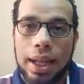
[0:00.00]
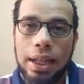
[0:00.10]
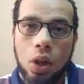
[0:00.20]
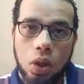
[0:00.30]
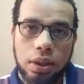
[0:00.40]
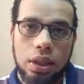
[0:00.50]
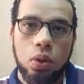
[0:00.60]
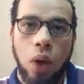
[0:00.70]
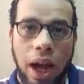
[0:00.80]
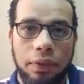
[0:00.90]
انا هنا قلت
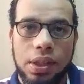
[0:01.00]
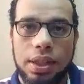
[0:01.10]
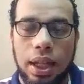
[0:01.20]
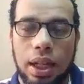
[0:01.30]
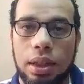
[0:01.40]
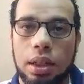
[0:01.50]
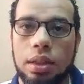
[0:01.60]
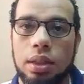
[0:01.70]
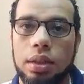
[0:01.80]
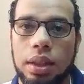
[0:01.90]
يو حافظت على
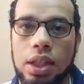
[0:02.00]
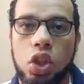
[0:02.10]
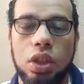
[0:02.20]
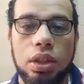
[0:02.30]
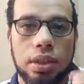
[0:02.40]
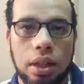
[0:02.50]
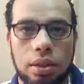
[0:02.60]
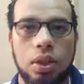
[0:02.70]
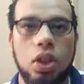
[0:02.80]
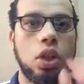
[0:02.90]
درجه الانتونيشن
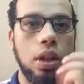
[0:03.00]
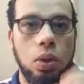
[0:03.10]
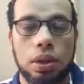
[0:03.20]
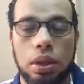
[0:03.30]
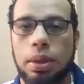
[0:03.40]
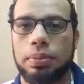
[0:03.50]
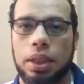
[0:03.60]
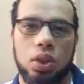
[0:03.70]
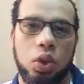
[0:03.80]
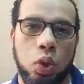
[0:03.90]
الانتونيشن اللي هو الطبقه
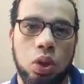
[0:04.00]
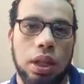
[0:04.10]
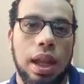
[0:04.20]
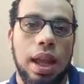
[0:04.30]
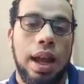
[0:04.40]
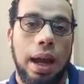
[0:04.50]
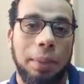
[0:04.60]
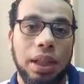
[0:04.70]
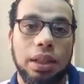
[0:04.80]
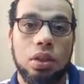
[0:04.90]
بتاعت الصوت
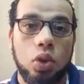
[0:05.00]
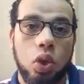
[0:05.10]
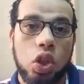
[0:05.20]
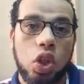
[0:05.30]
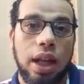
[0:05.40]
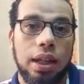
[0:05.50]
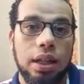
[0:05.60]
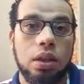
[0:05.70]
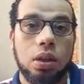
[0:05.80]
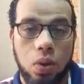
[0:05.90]
عملت الانتونيشن
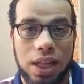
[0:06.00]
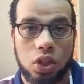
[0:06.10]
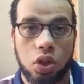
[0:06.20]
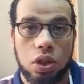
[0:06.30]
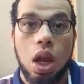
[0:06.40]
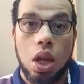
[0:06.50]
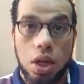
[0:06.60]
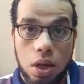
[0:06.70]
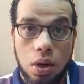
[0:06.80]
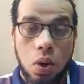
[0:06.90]
على ان كويستشن
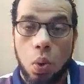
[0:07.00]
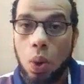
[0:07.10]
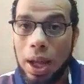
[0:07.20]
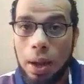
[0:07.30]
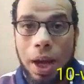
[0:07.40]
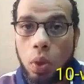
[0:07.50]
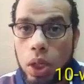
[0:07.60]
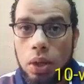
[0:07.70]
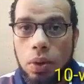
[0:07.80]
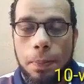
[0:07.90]
يو وات
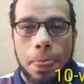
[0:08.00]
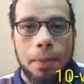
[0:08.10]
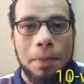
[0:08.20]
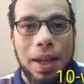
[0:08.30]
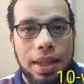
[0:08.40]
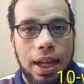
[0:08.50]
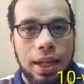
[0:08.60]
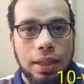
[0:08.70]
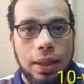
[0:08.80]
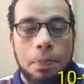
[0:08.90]
اباوت يو ماذا
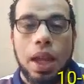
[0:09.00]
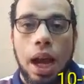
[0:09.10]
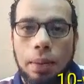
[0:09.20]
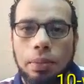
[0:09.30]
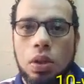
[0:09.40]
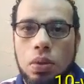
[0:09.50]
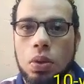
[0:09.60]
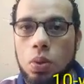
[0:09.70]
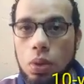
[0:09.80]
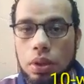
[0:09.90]
عنك ام
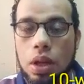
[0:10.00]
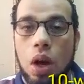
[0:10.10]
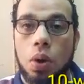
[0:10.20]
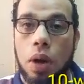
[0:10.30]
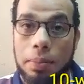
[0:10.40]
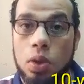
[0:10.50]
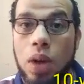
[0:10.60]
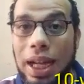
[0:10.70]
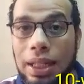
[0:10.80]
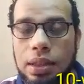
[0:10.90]
جوينج جود اور I'm
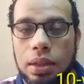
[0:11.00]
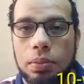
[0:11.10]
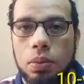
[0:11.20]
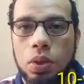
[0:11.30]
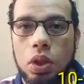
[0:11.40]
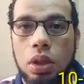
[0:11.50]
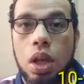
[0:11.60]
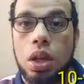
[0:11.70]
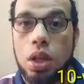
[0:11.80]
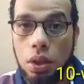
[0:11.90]
رايت
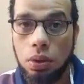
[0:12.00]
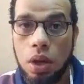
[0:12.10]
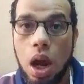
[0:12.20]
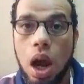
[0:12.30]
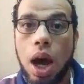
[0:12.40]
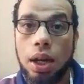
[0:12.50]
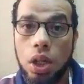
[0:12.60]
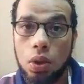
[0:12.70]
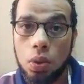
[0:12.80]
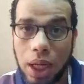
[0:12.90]
ممكن يو
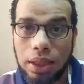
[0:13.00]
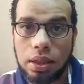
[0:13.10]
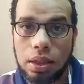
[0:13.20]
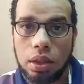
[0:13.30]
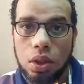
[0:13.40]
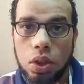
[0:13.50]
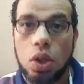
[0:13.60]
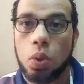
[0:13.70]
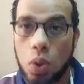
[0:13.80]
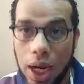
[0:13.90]
ار يو رايت
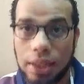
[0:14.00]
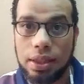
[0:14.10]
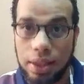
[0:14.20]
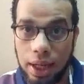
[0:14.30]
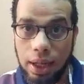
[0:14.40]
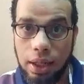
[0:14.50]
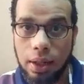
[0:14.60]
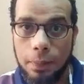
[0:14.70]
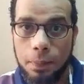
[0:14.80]
يو رايت يا